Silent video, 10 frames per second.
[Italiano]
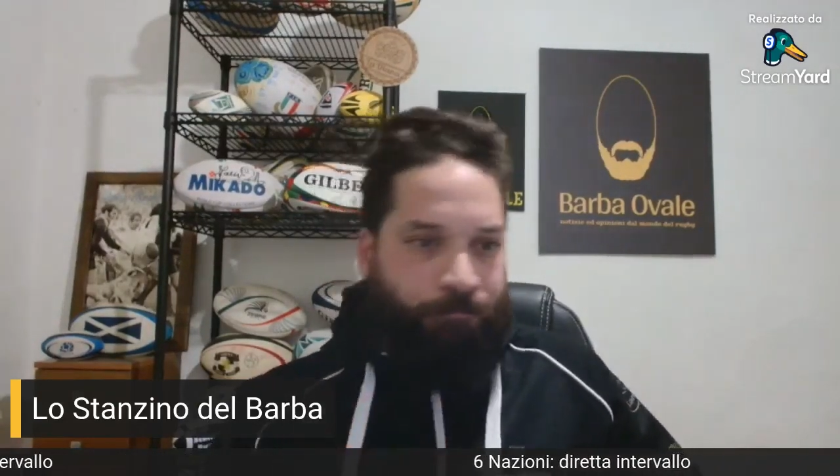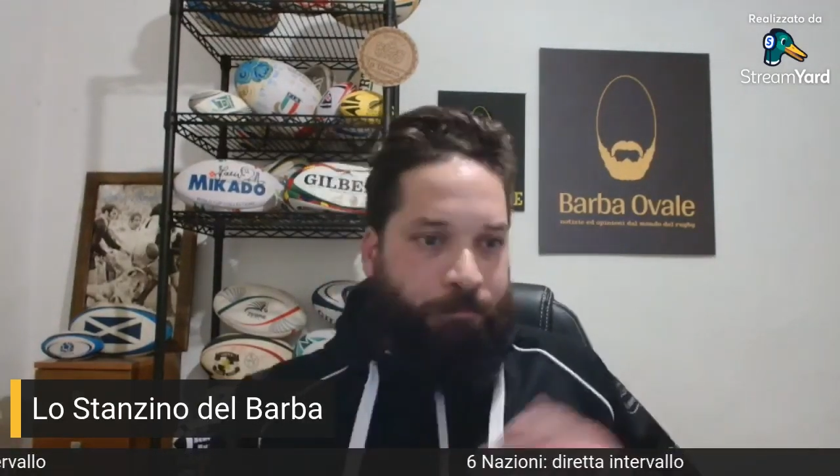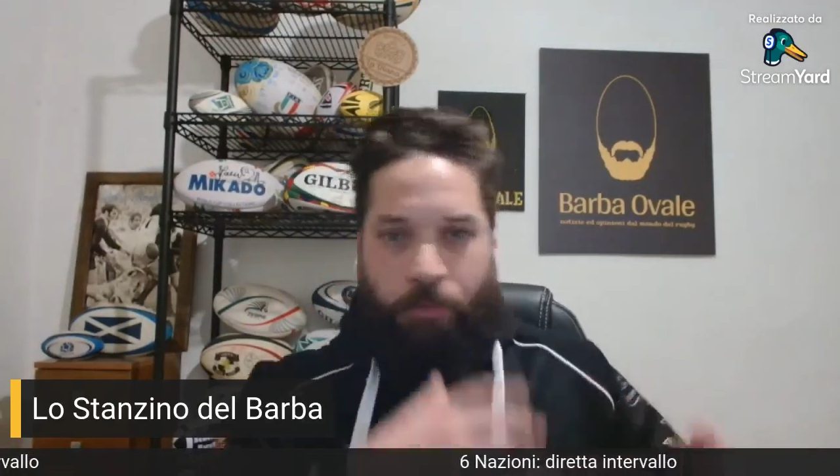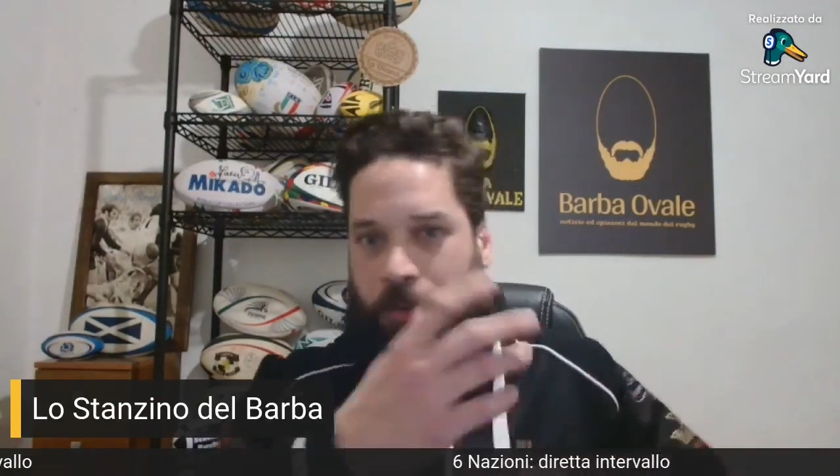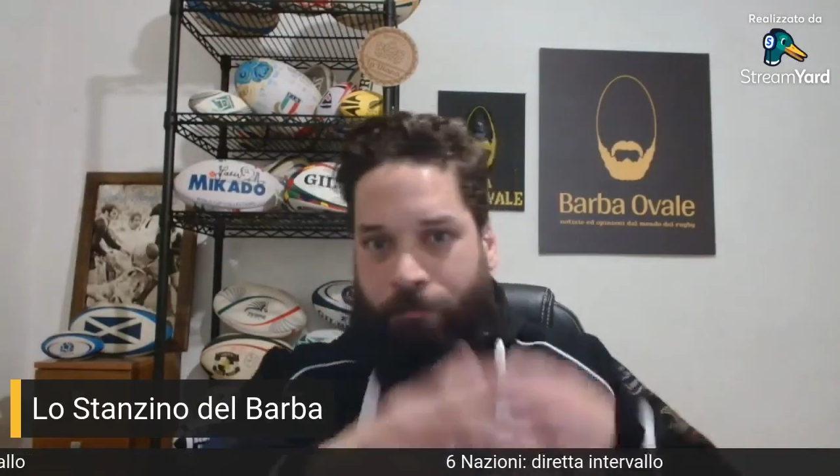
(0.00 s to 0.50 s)

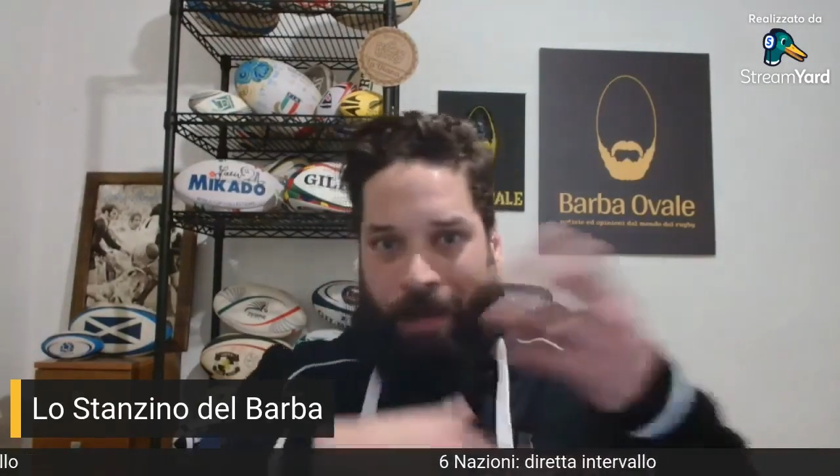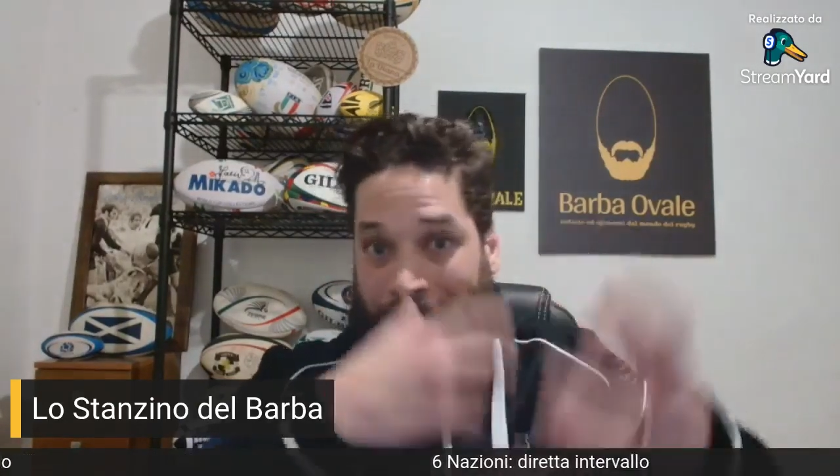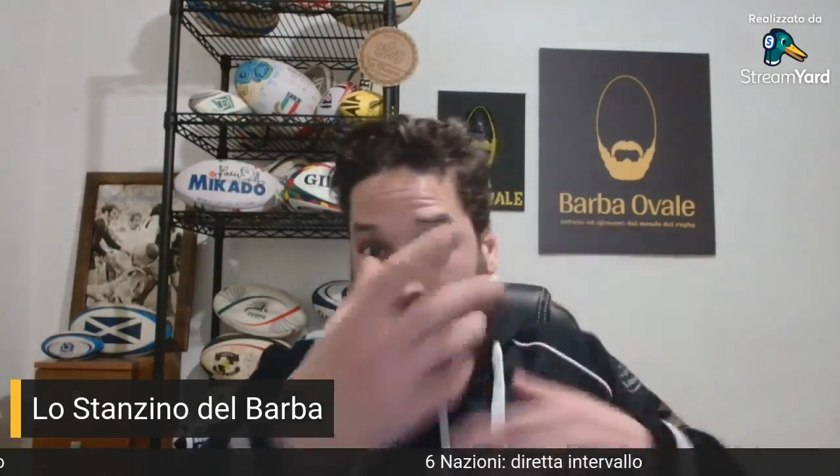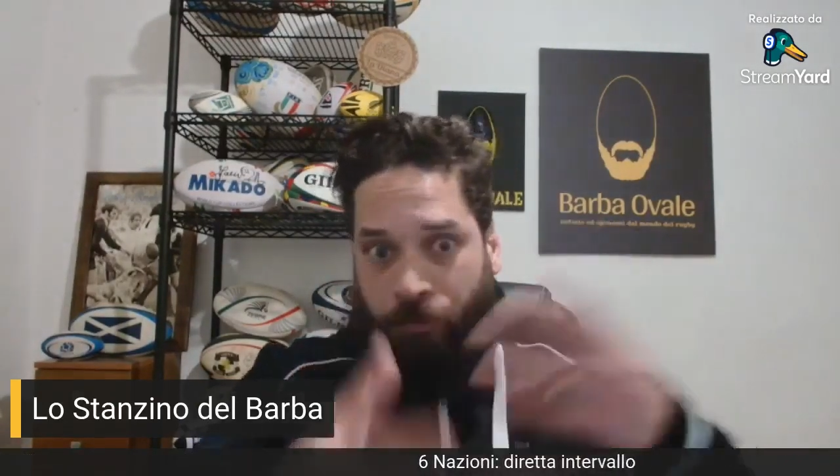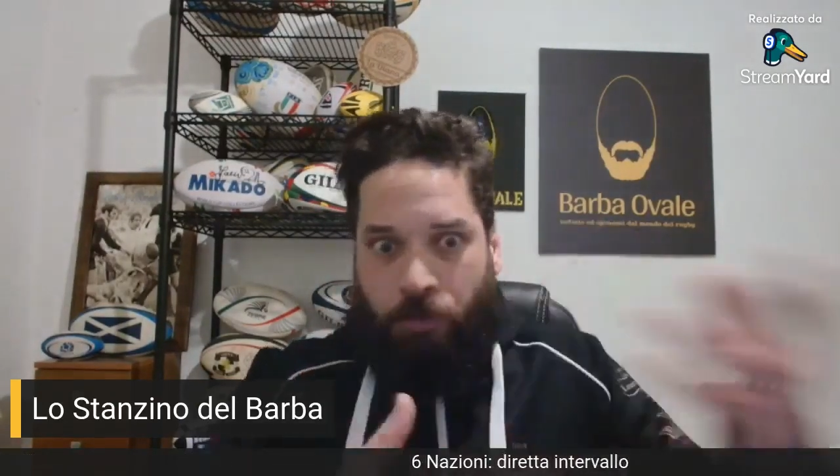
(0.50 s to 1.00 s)
per un
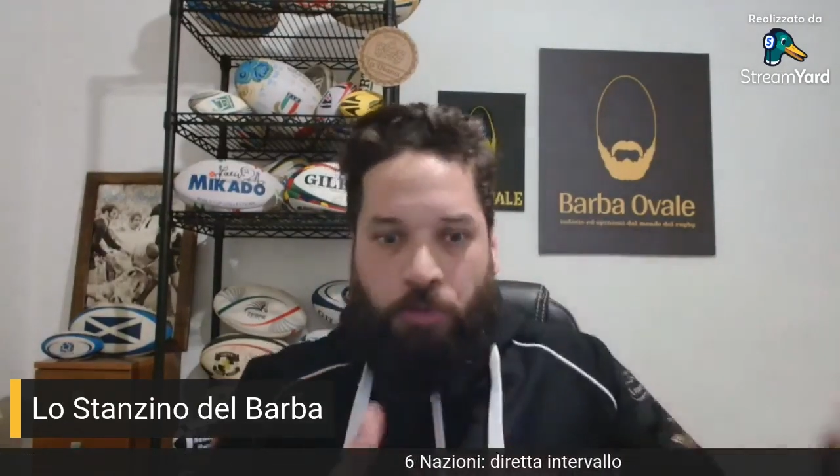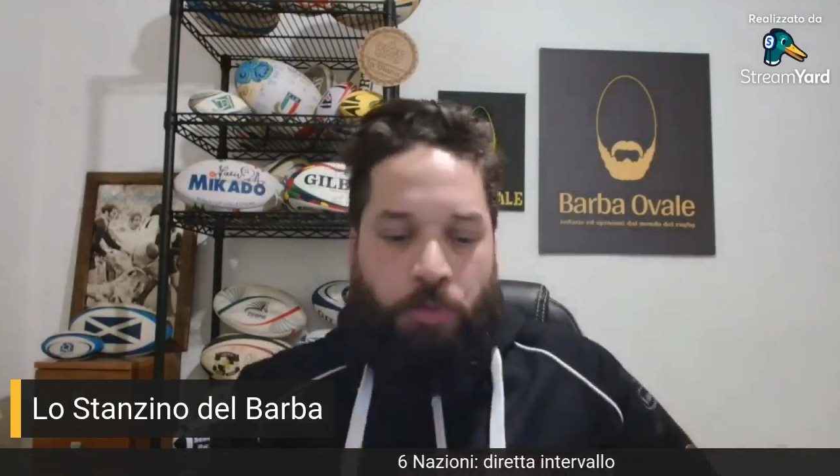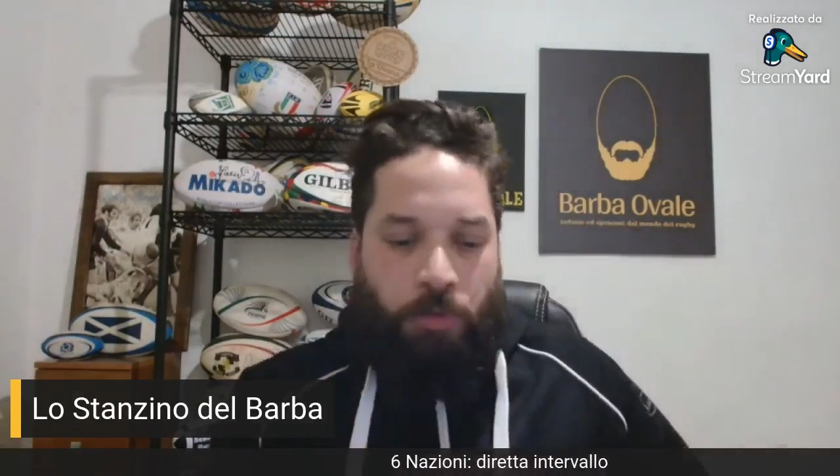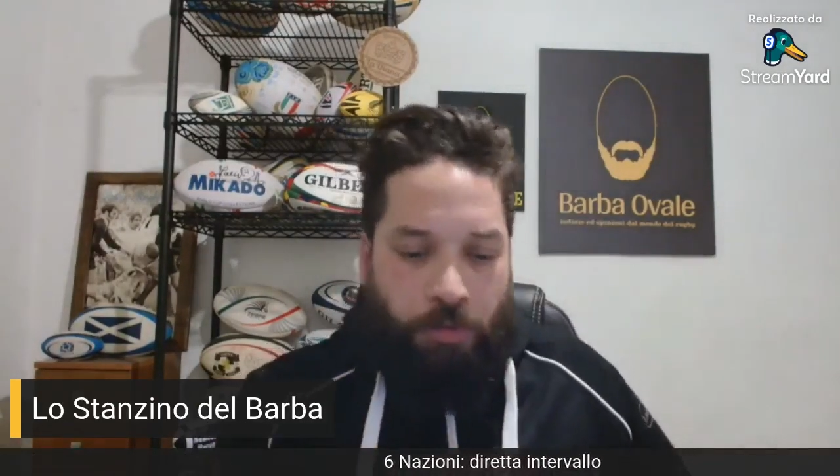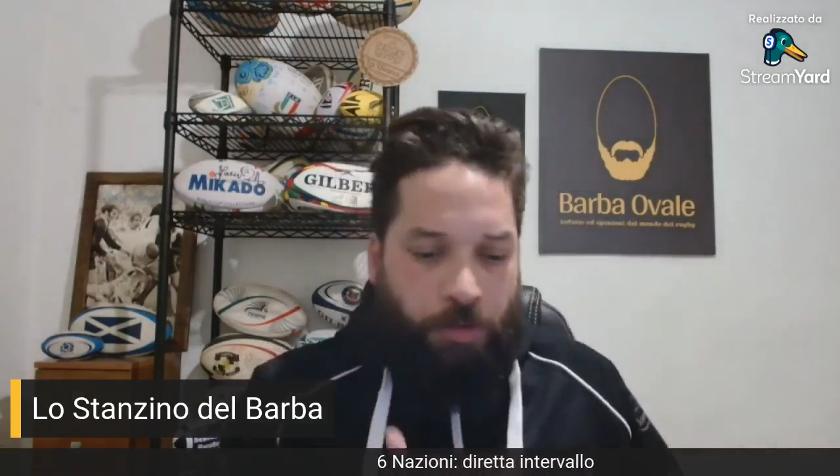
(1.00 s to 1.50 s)
rimbalzo
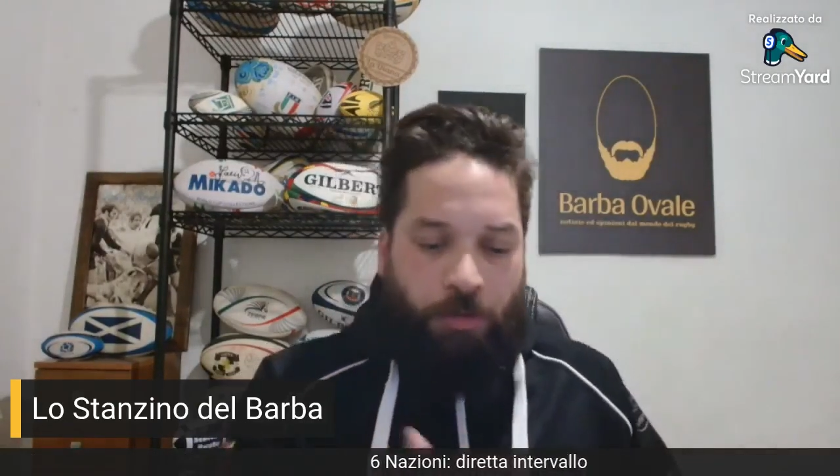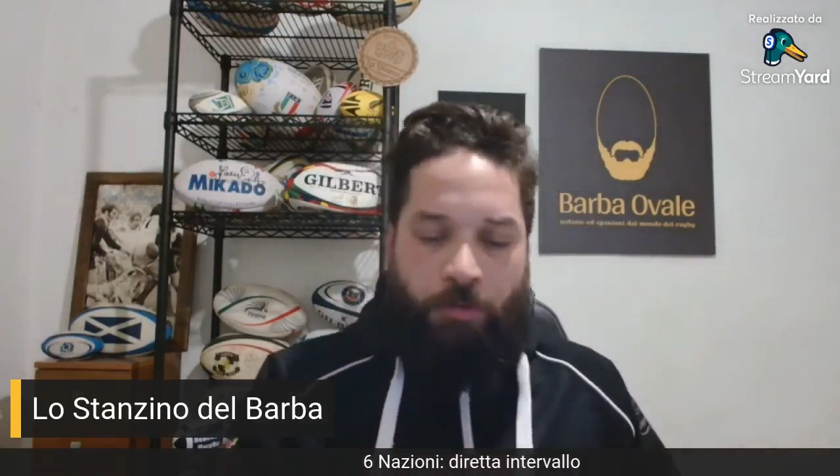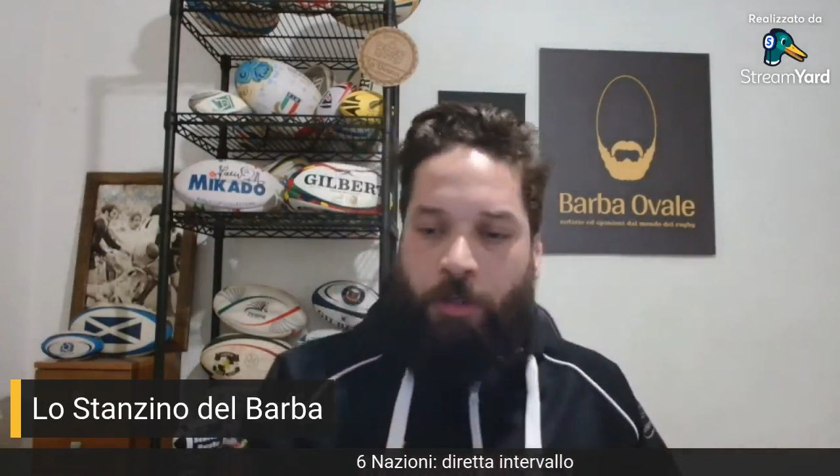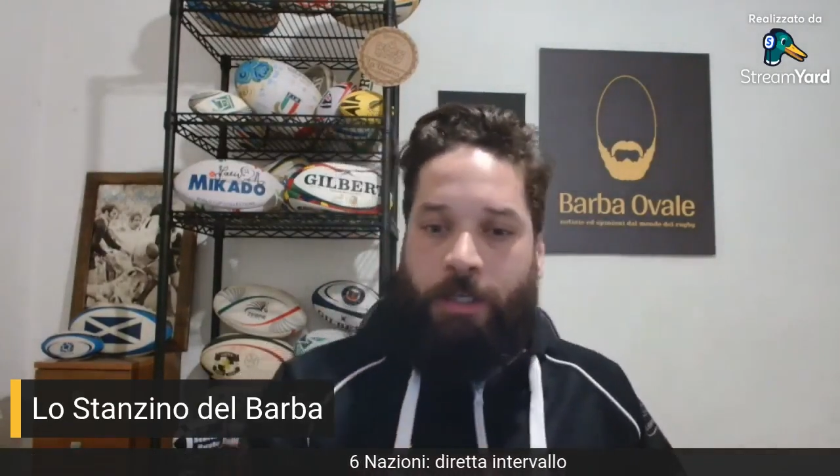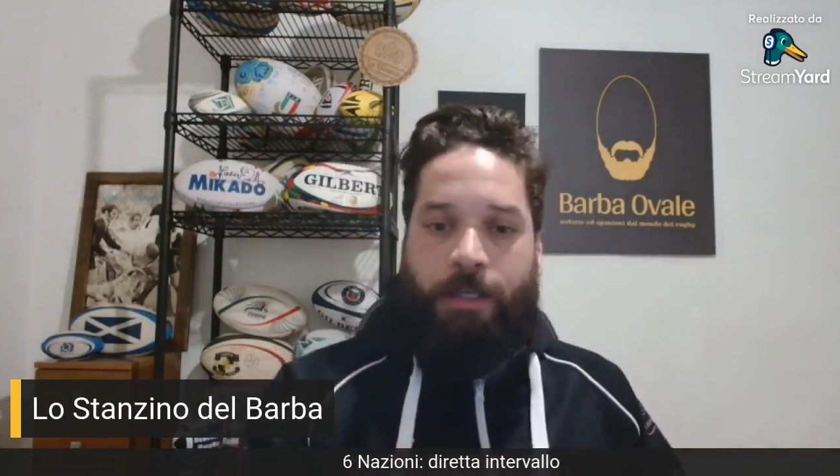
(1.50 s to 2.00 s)
fortuito è uscito
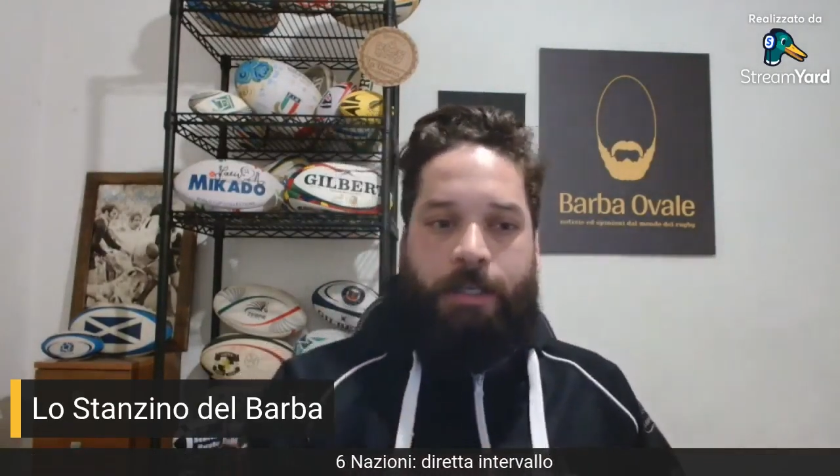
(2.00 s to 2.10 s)
fuori.